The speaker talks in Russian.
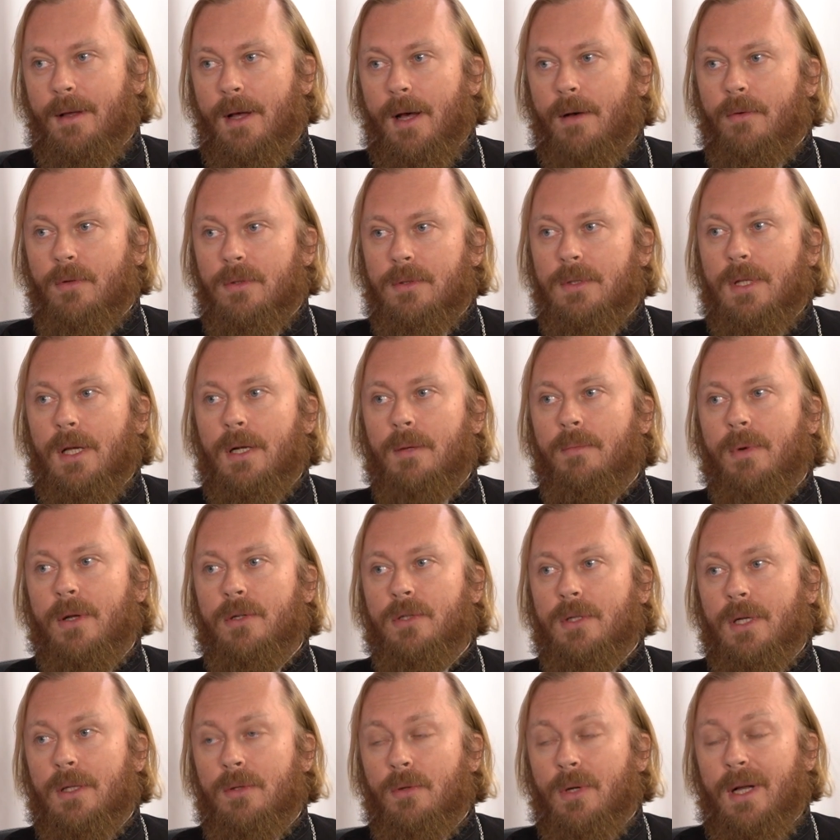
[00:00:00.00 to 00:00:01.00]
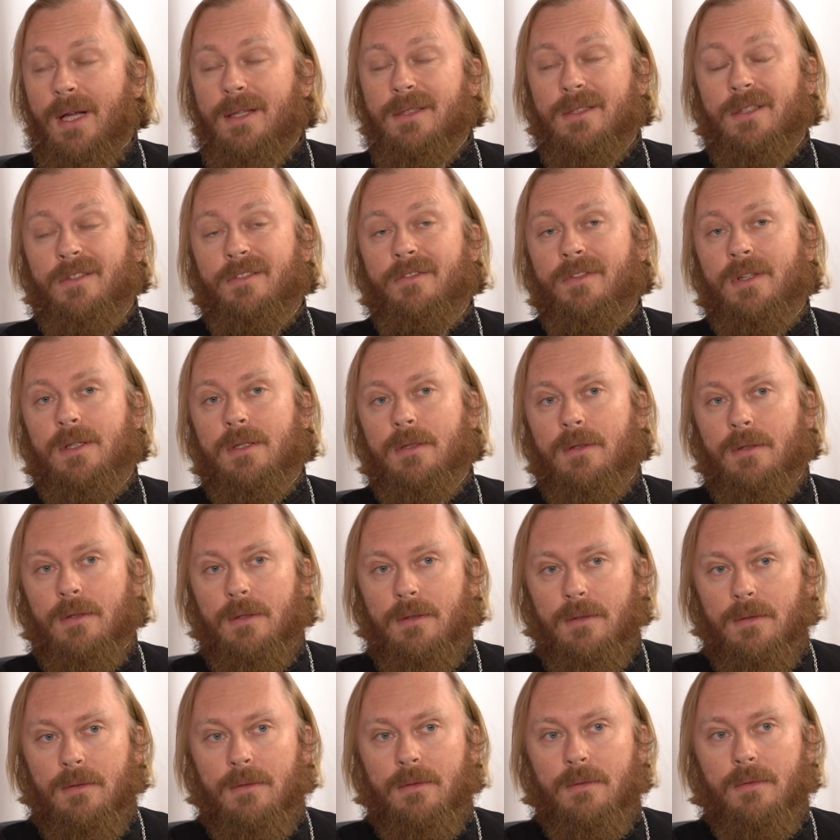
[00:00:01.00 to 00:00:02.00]
А вот так батюшка, ну, кажется, видел,
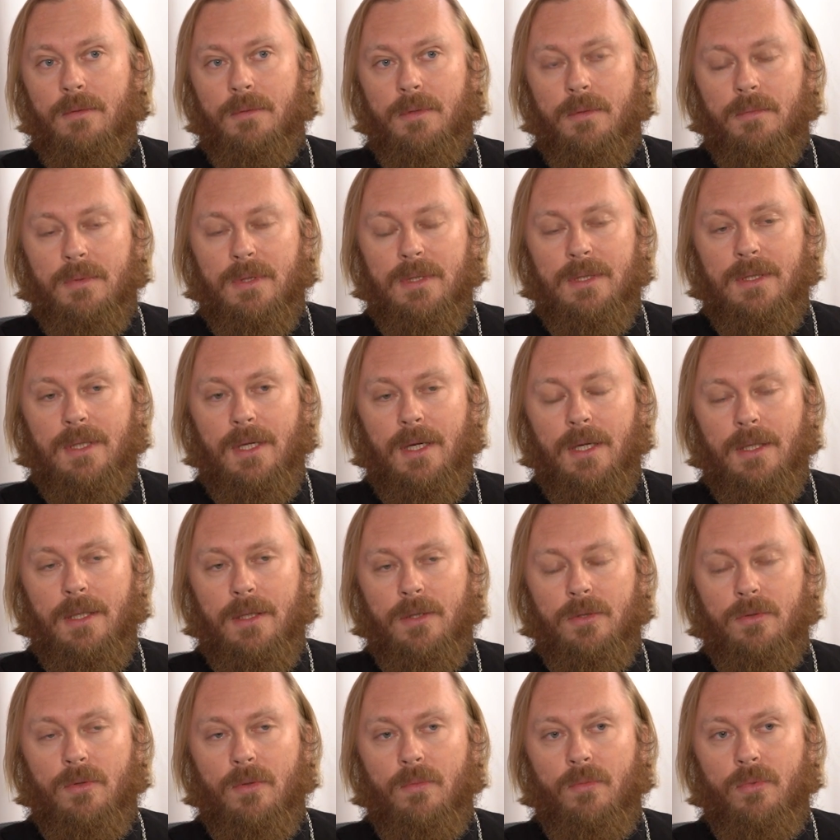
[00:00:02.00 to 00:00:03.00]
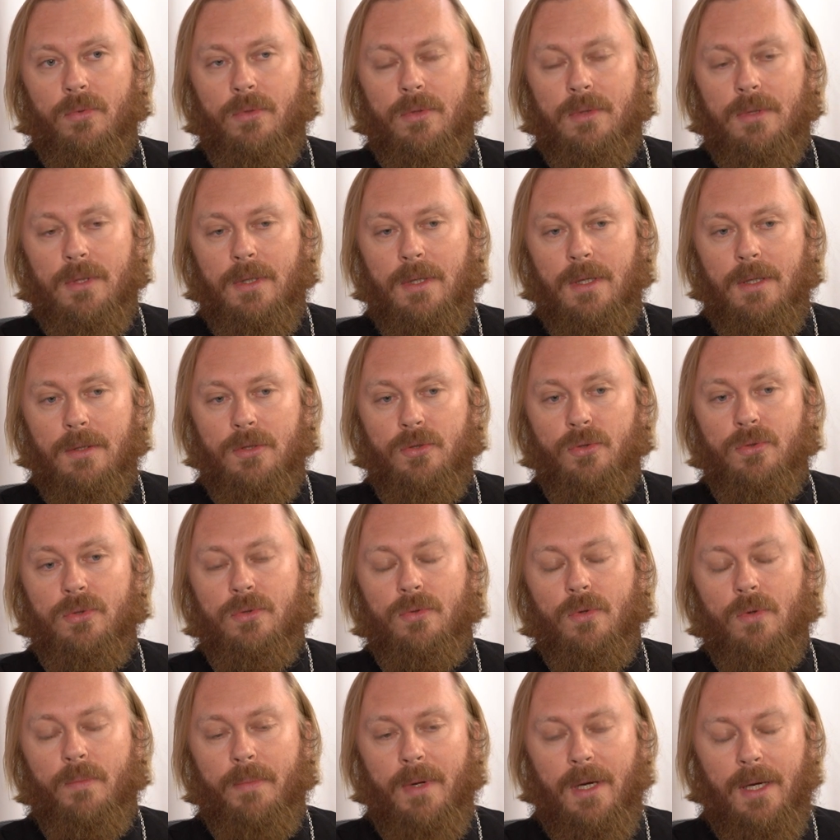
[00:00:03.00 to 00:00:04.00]
э, в общем-то, заранее, что будет,
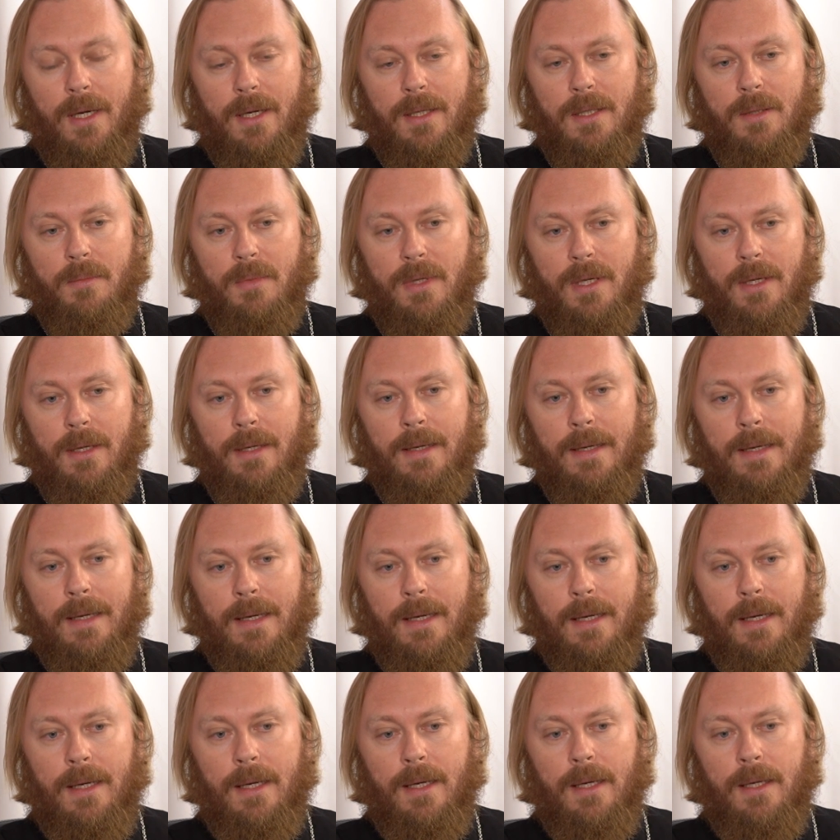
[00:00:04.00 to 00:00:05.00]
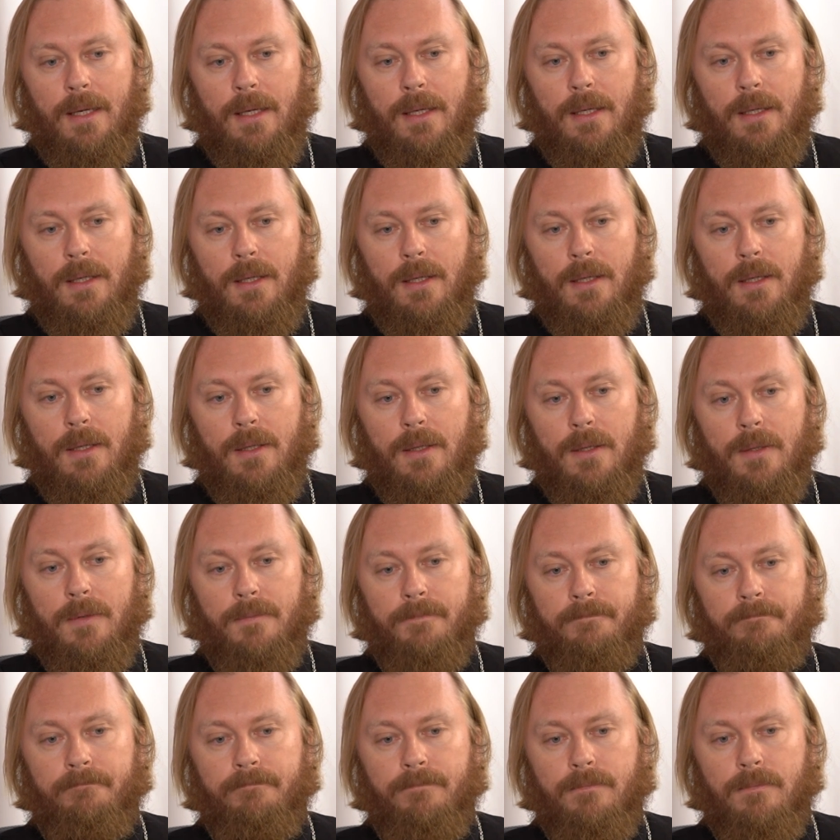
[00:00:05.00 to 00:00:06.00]
чувствовал, по крайней мере. И,
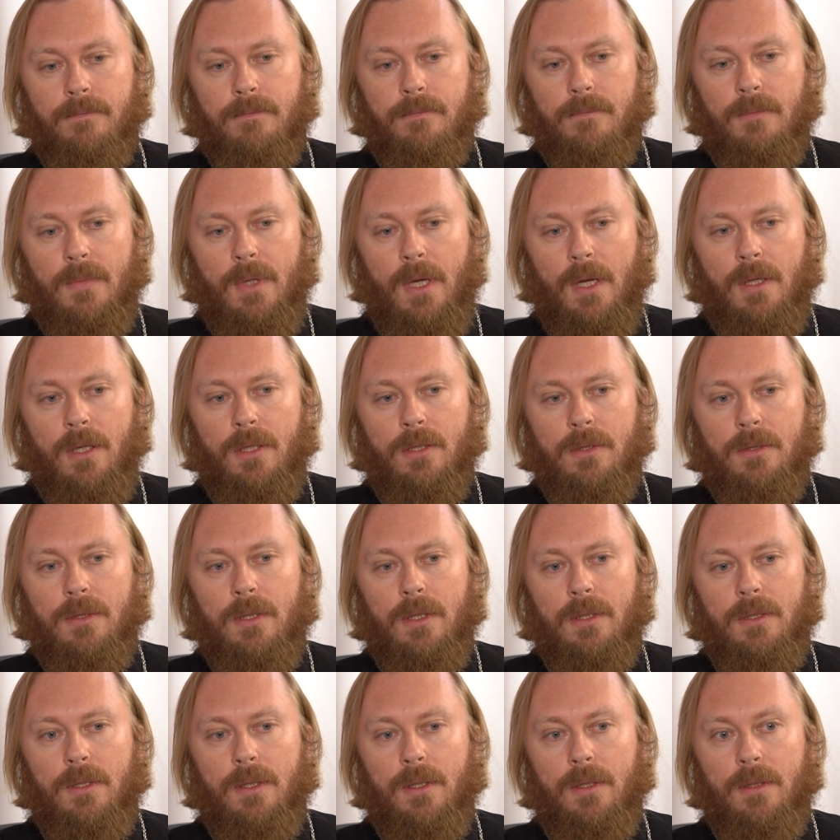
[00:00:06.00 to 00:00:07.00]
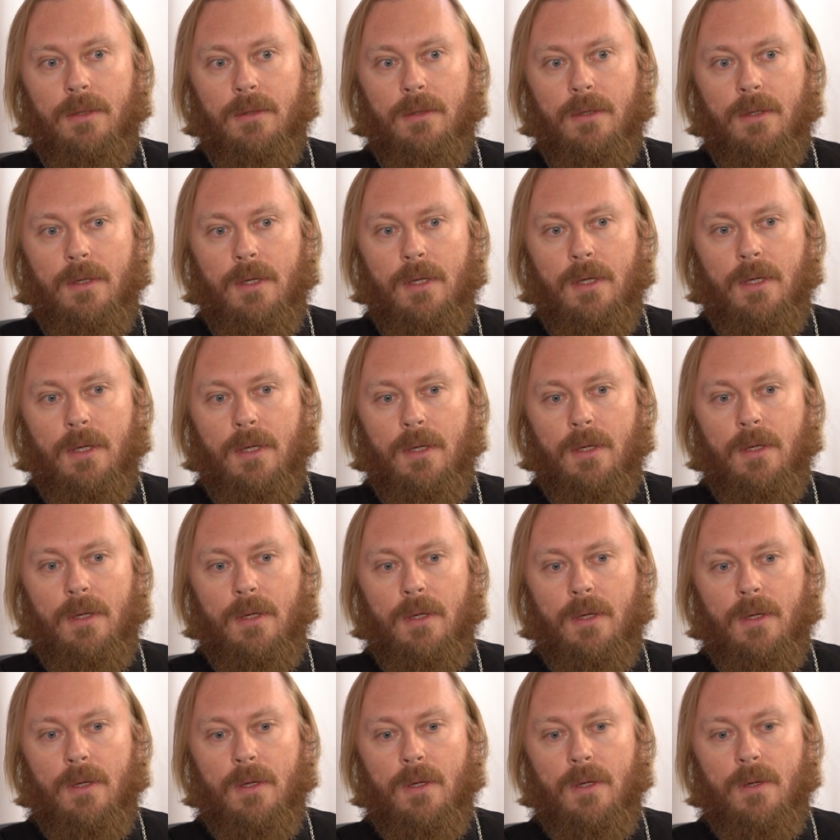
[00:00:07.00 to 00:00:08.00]
конечно, это
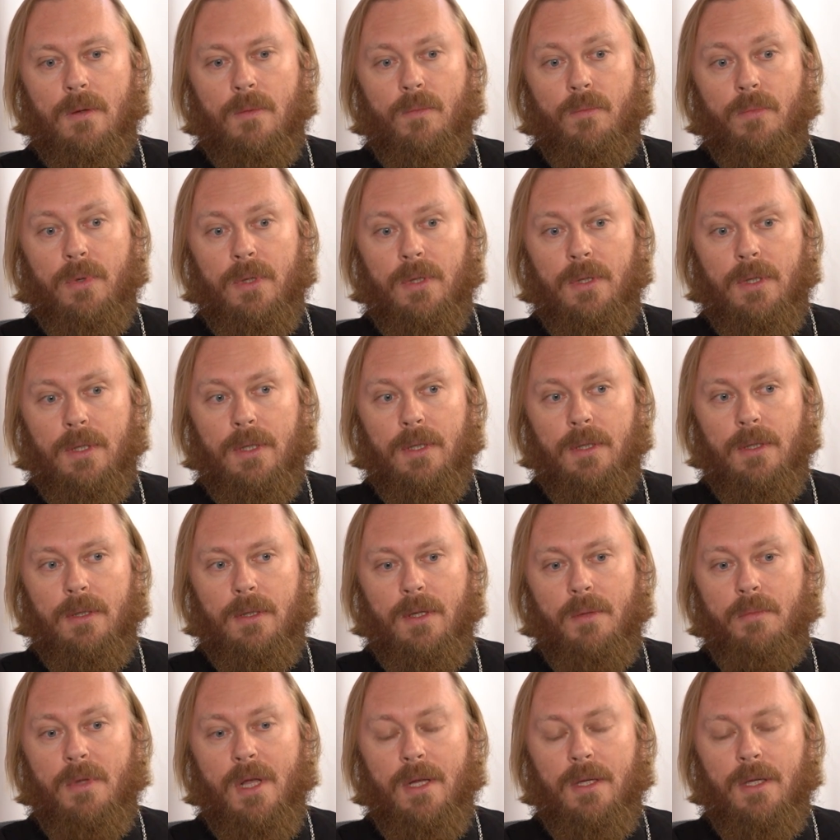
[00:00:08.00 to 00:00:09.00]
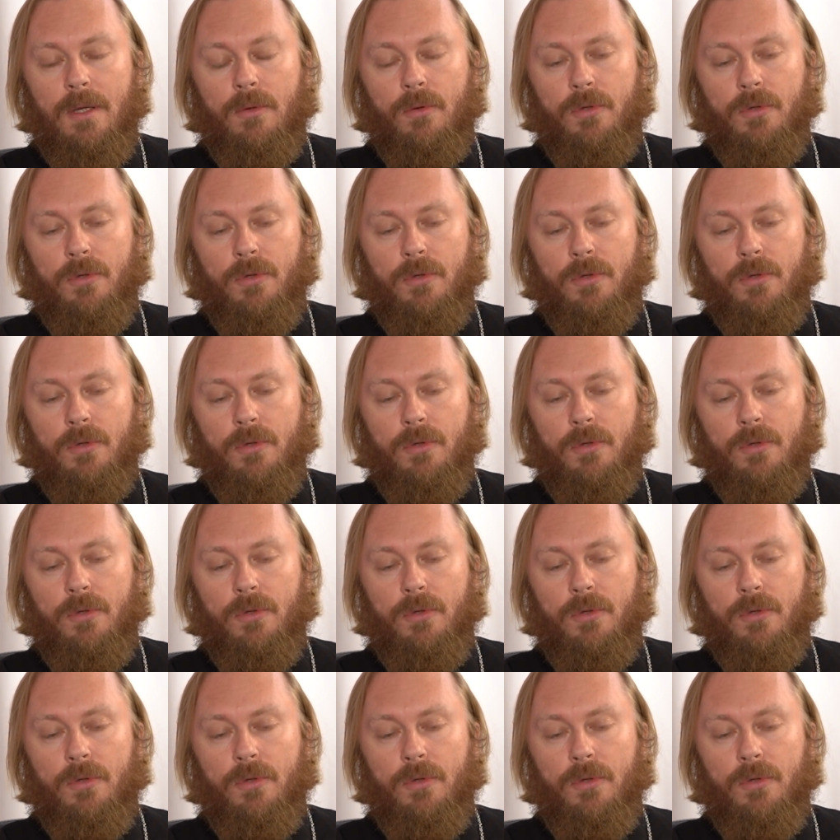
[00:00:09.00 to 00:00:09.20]
было для меня не,